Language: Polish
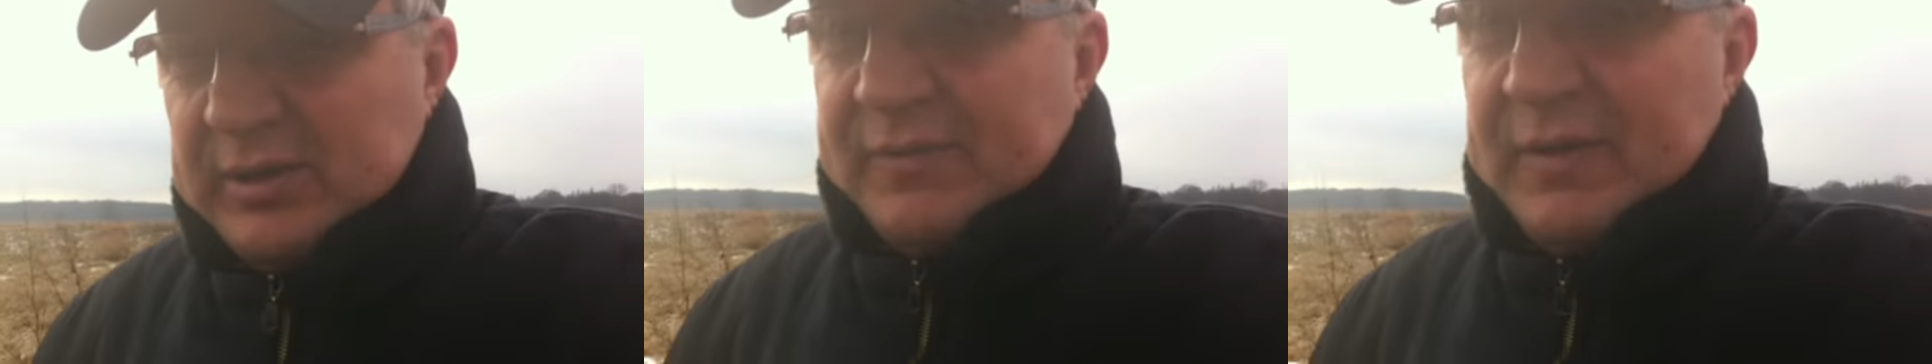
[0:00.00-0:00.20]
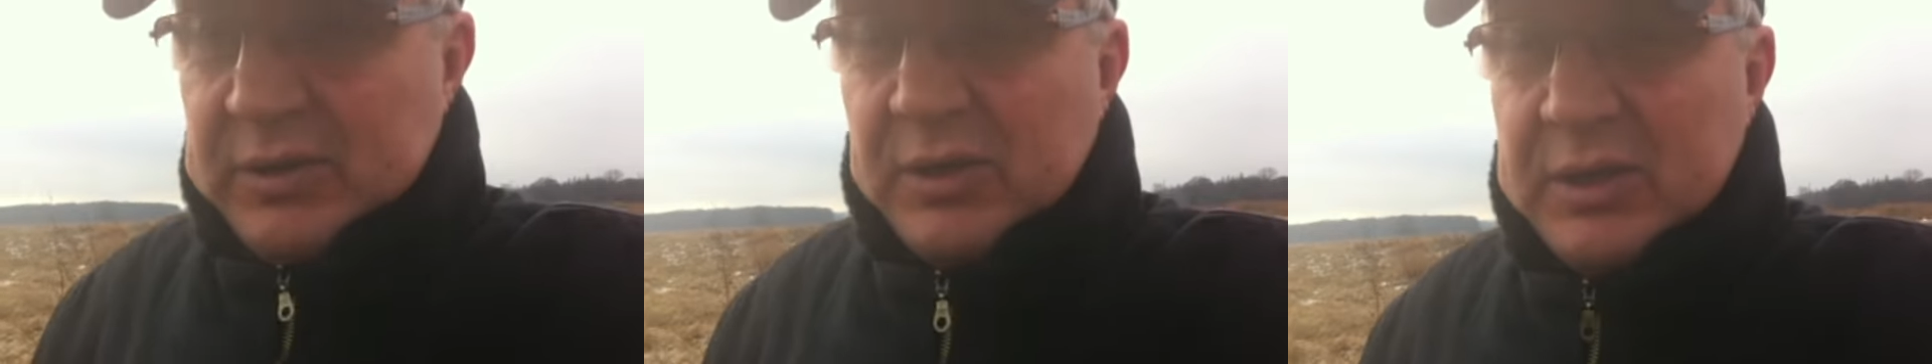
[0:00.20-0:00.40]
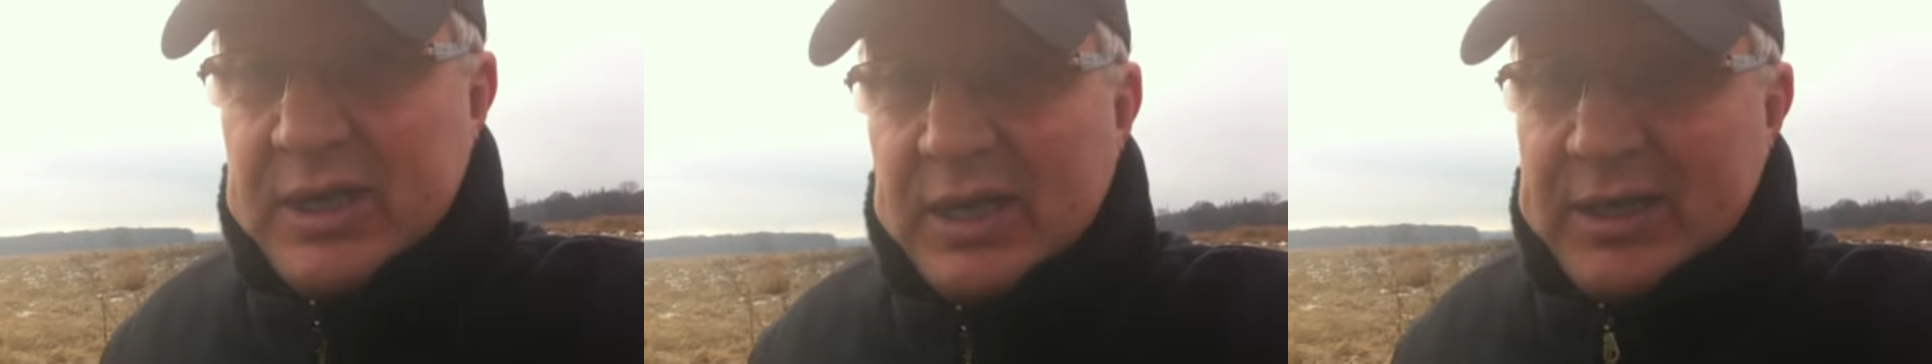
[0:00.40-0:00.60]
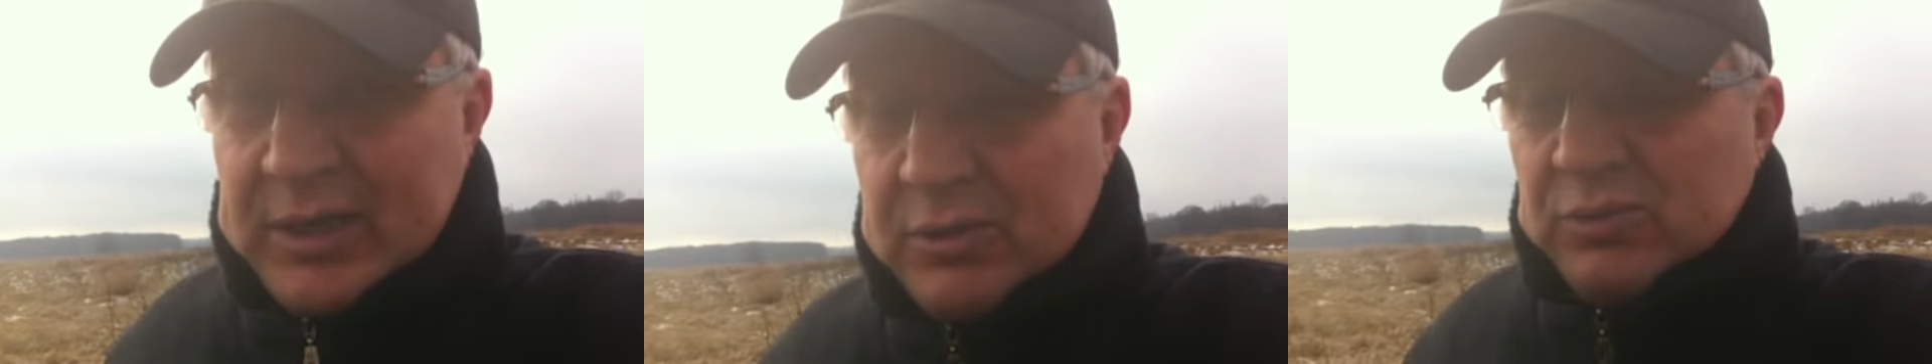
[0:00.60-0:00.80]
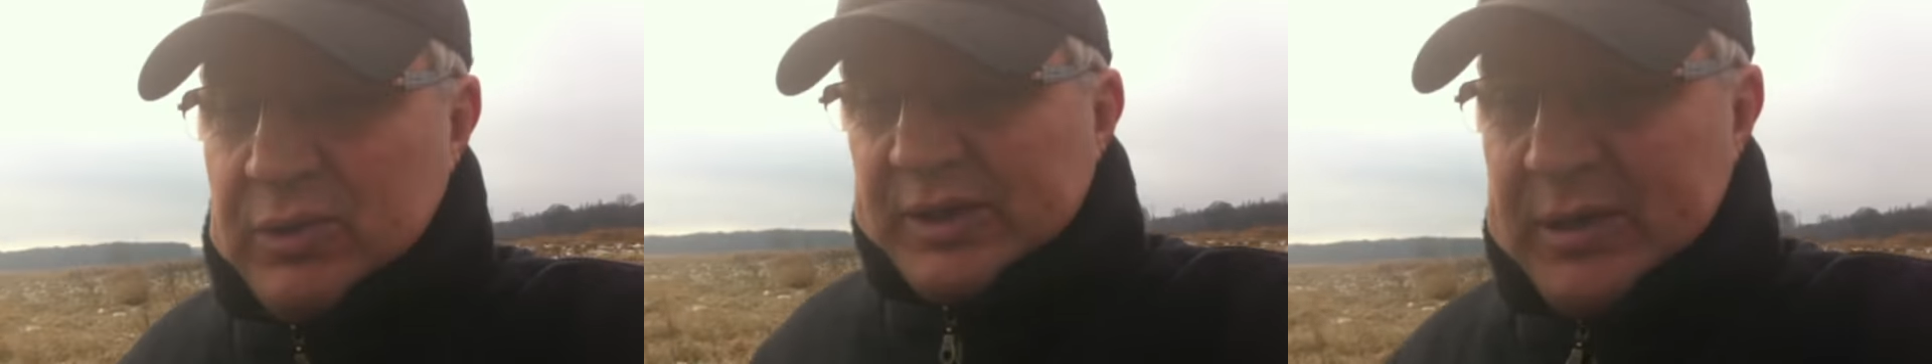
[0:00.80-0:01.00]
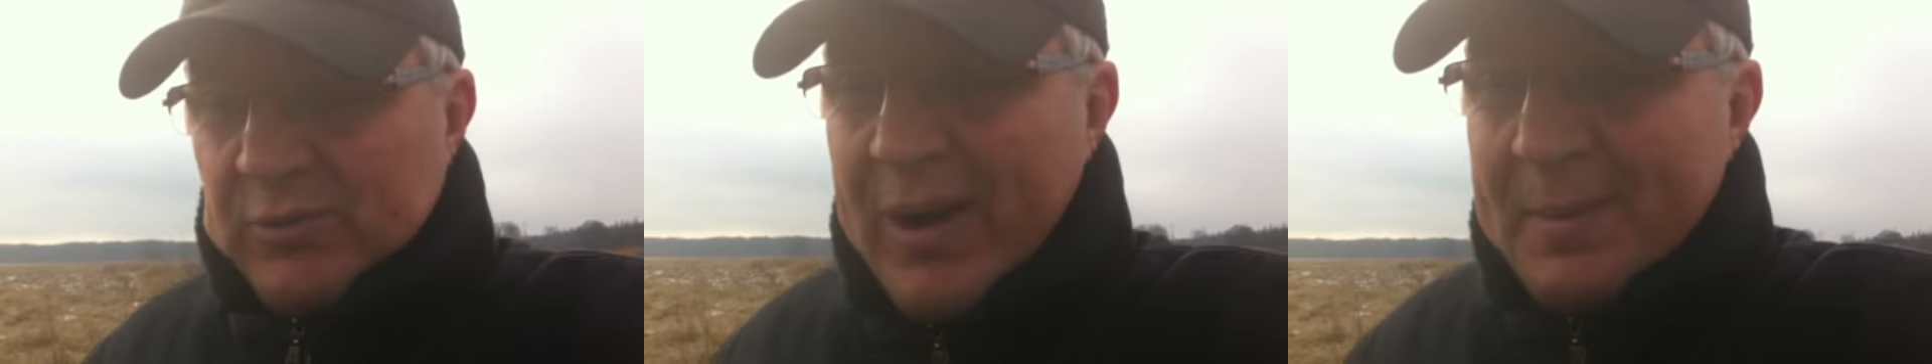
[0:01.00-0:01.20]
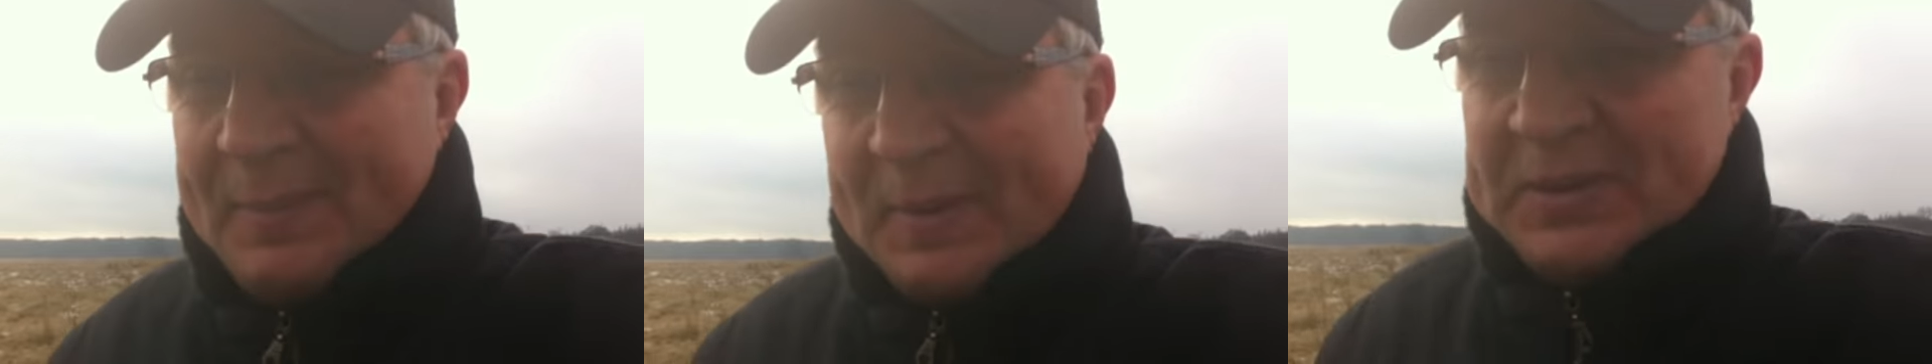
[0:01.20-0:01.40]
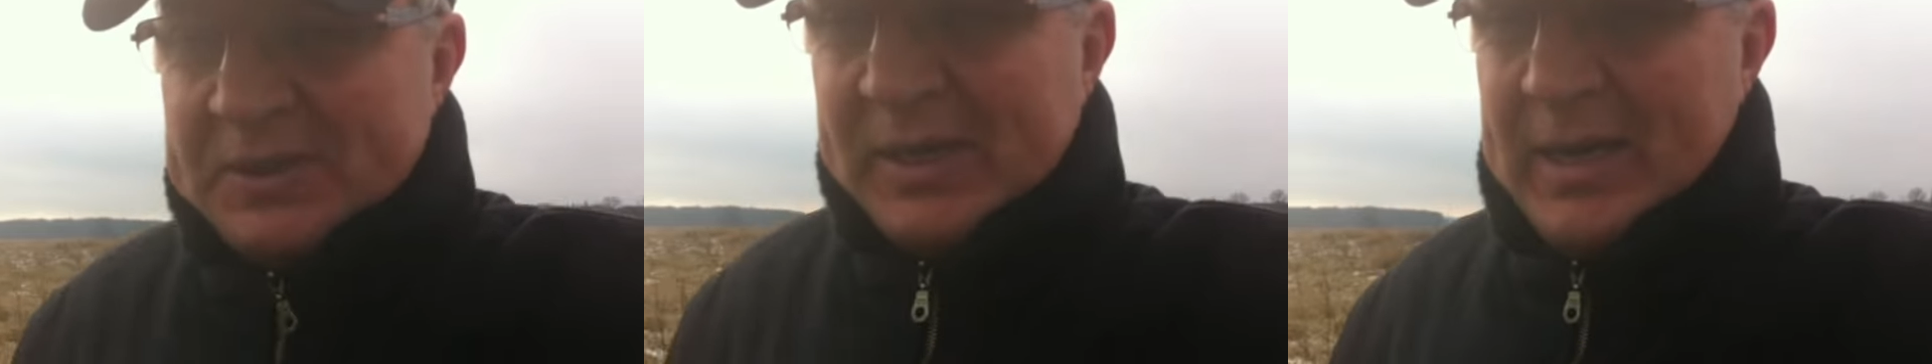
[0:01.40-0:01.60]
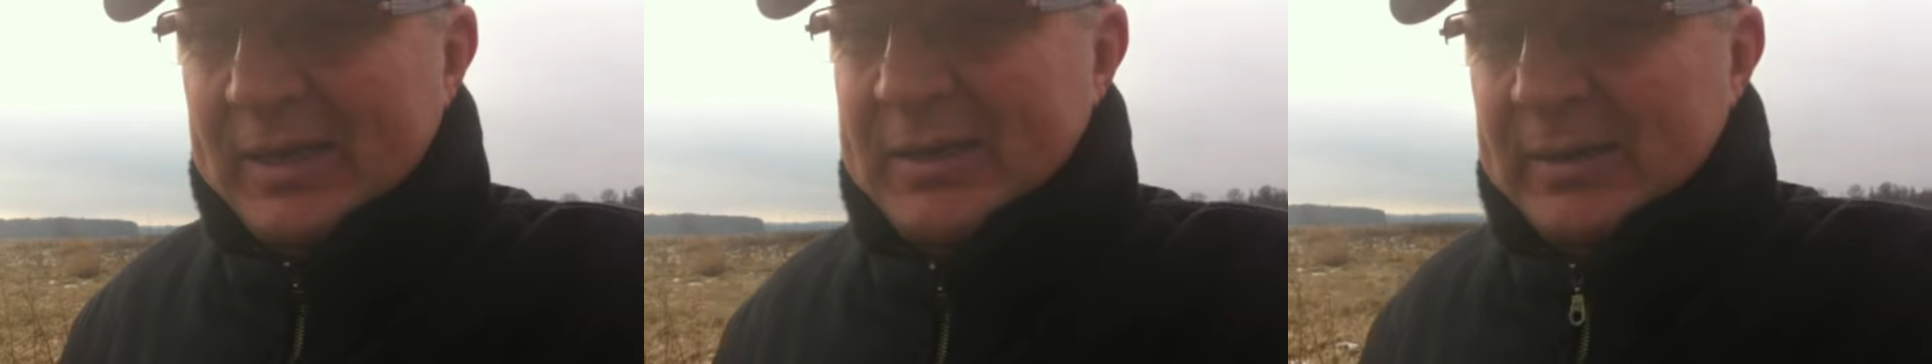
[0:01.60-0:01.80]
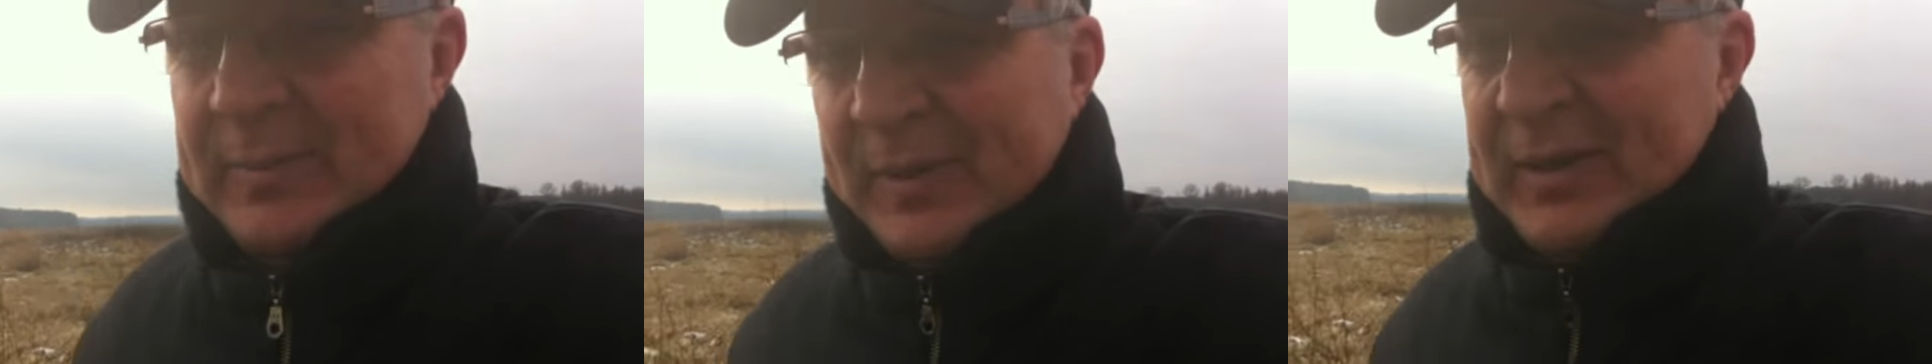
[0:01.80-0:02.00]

i wielokrotnie atakuje, łapie się na tym,